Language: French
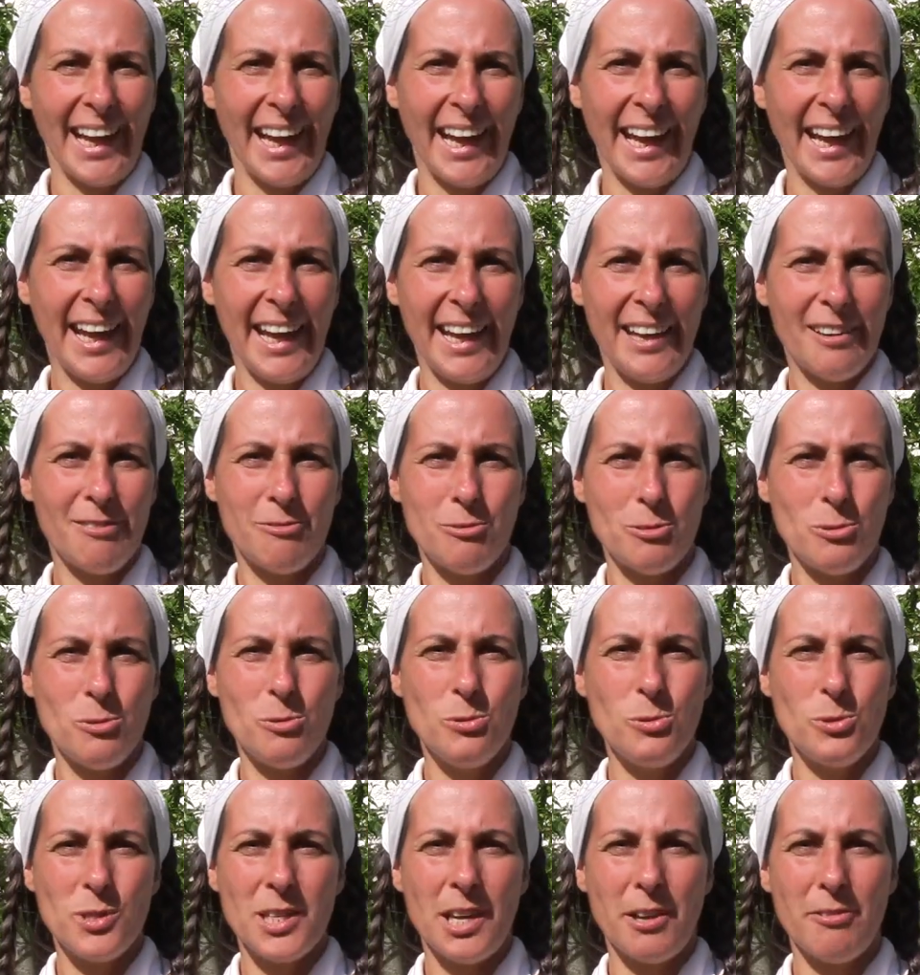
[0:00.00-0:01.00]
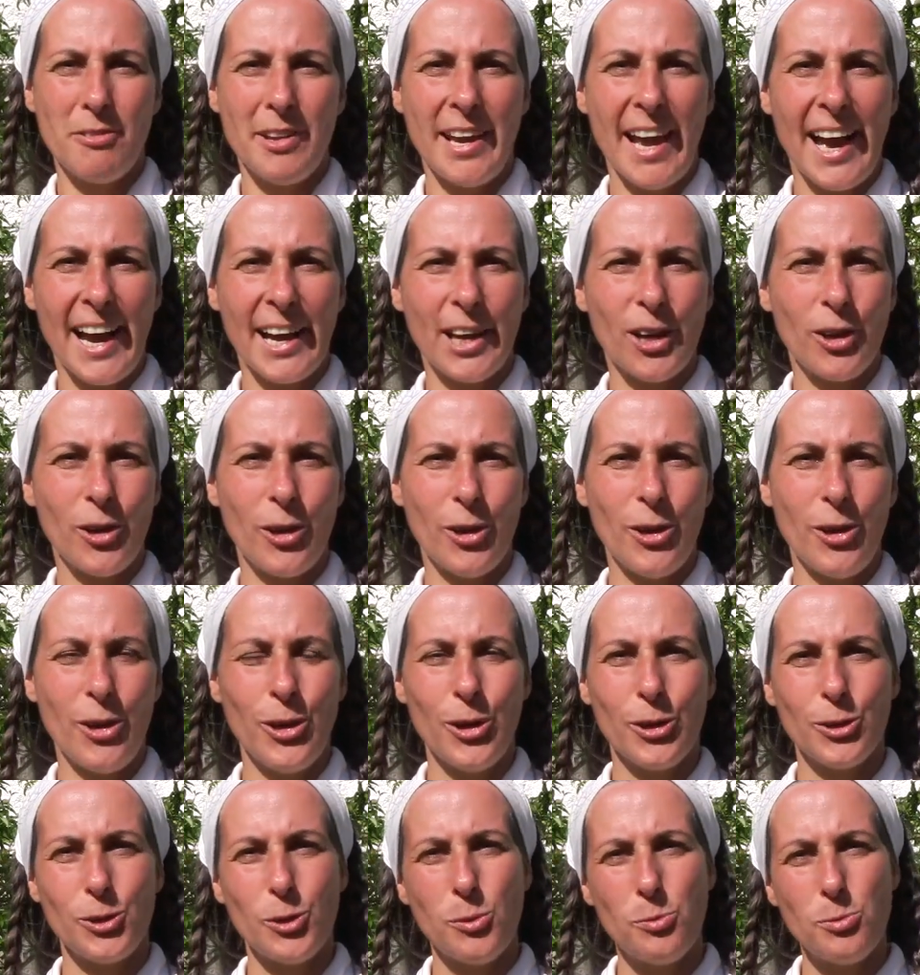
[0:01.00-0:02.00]
et vous avez à
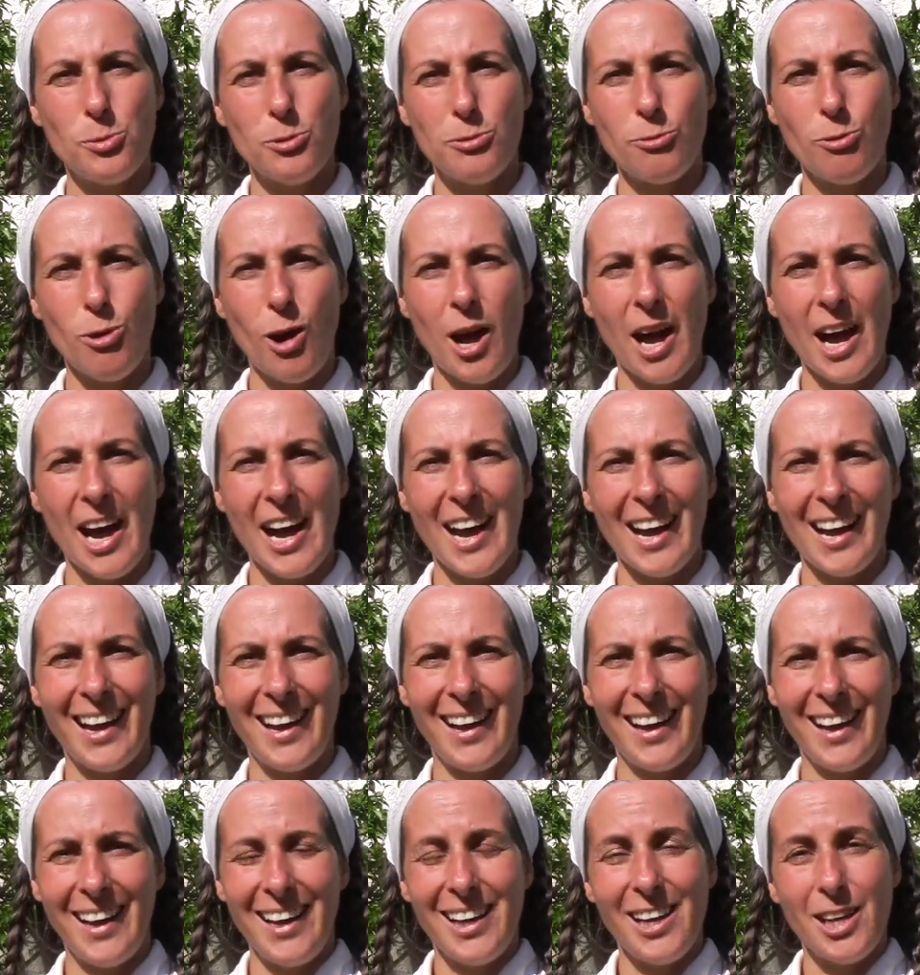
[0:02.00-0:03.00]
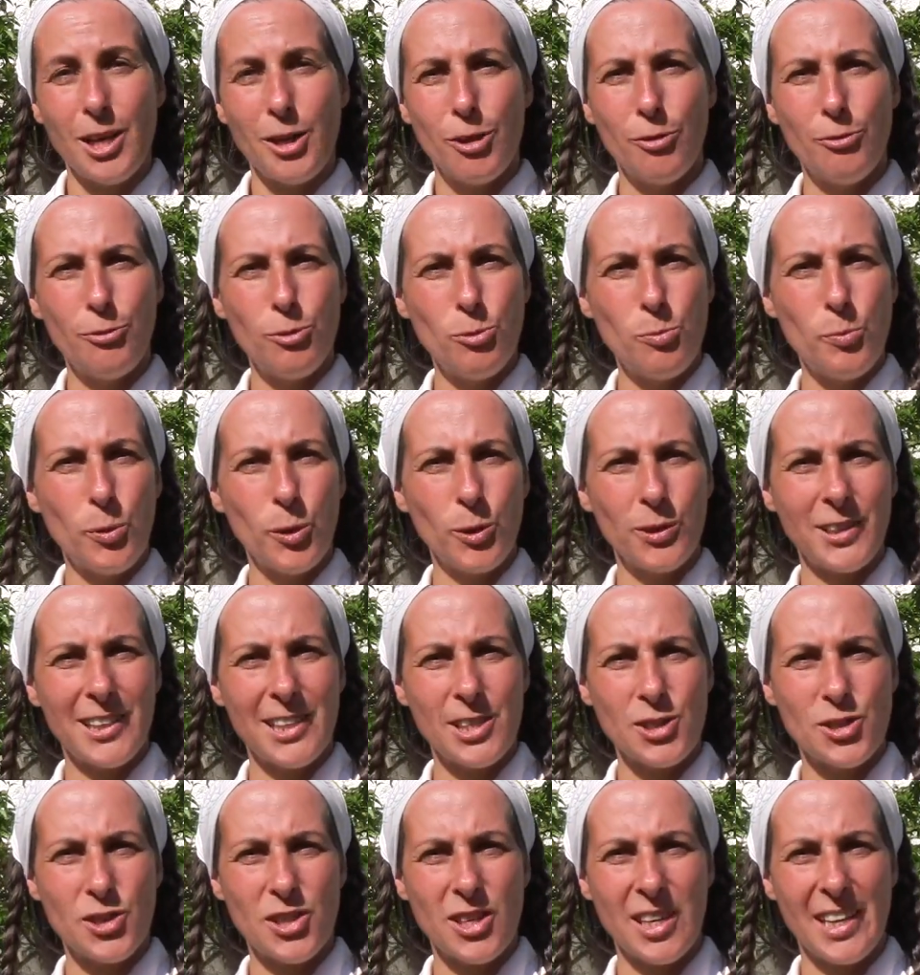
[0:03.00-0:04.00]
cœur de pouvoir vous
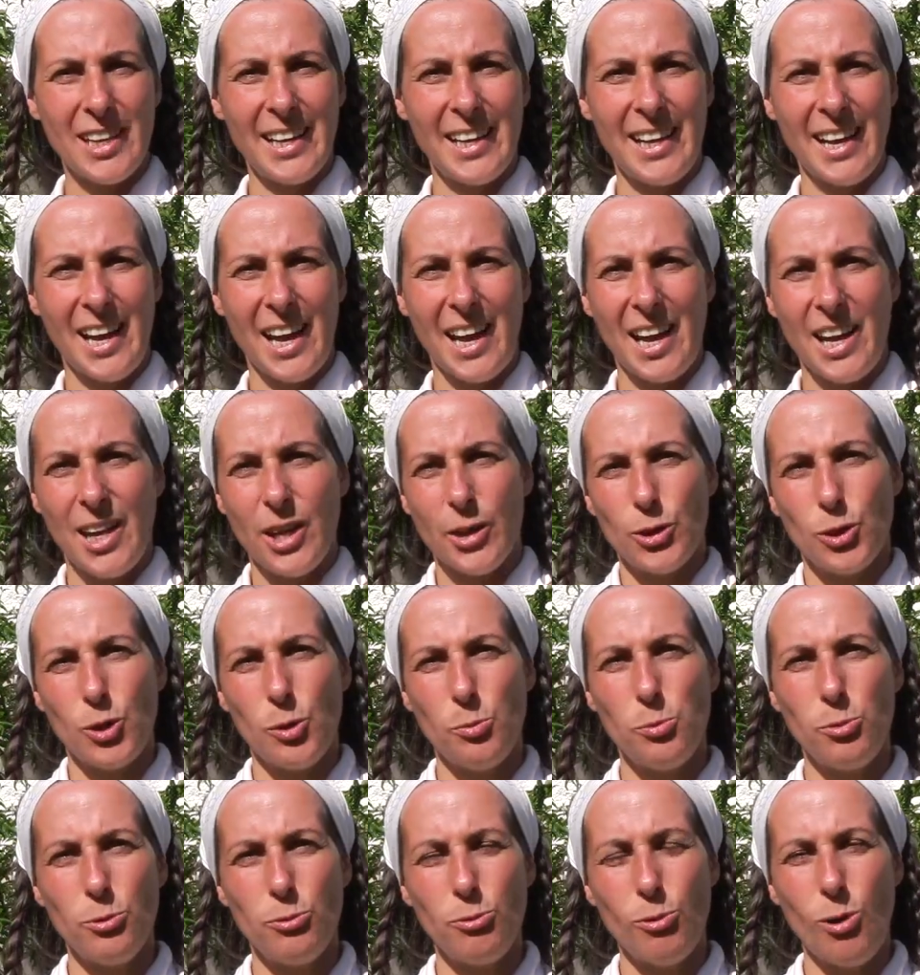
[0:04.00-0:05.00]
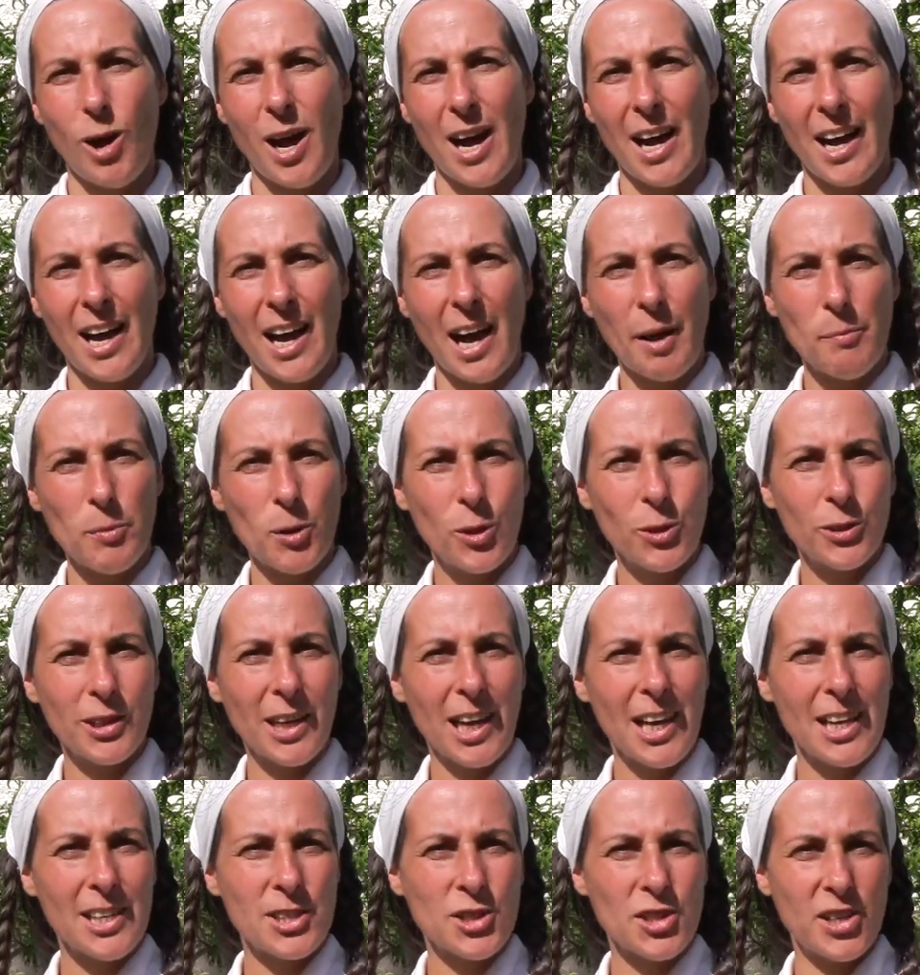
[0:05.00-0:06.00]
protéger, de pouvoir
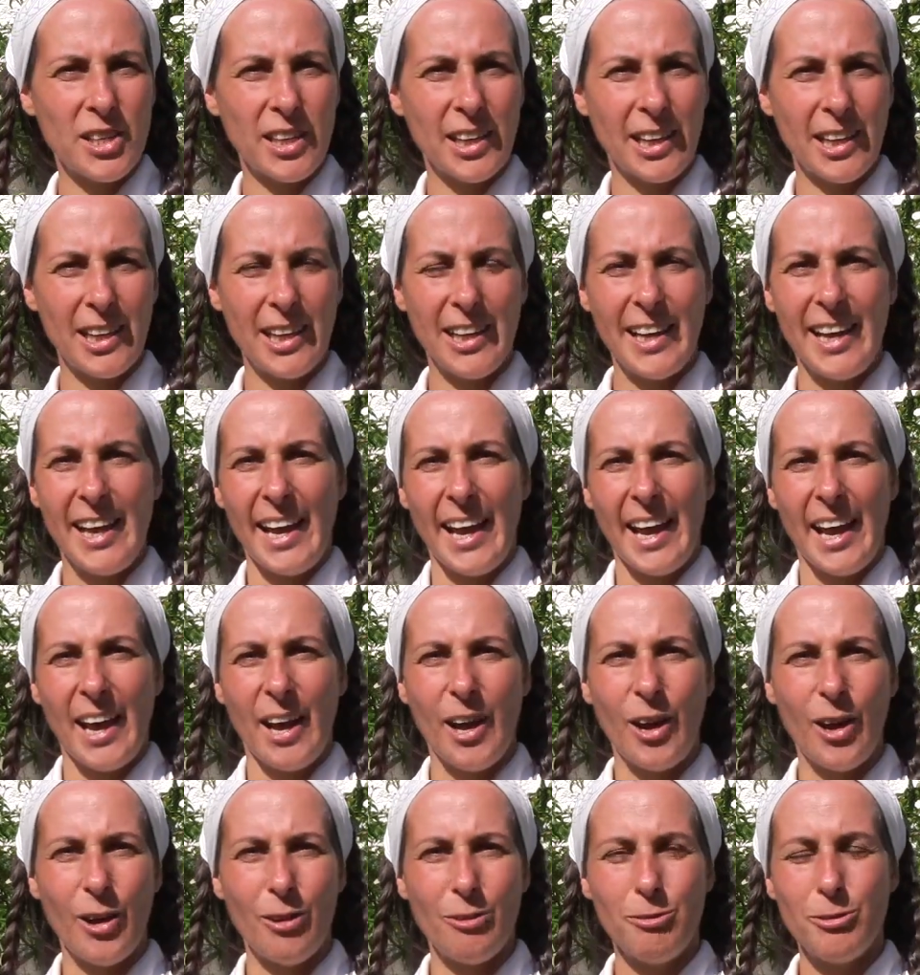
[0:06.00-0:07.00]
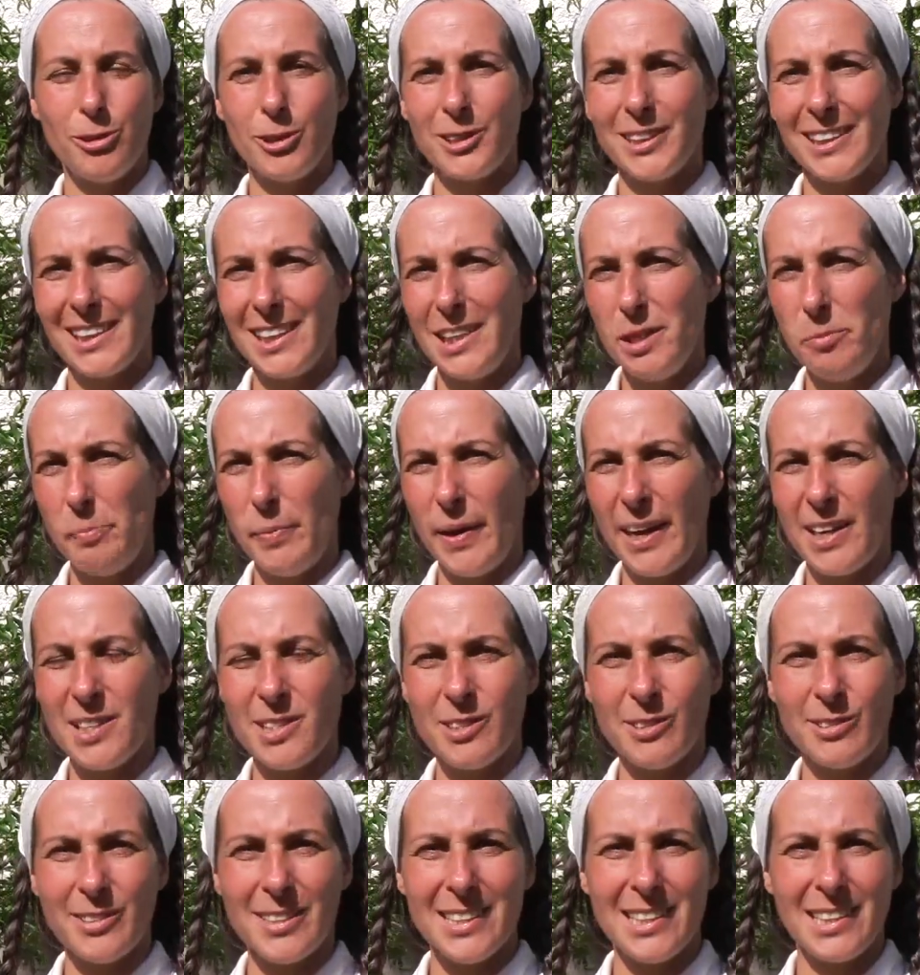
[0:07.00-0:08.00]
apprendre à gérer euh, votre
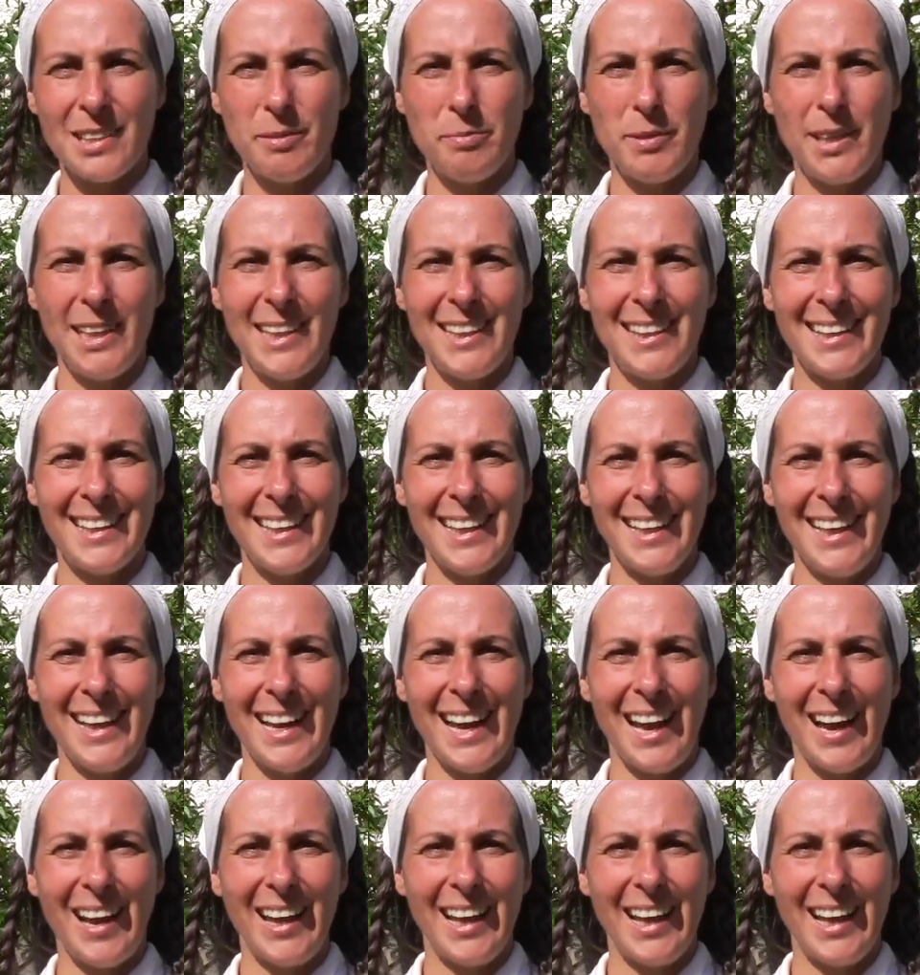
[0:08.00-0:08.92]
hypersensibilité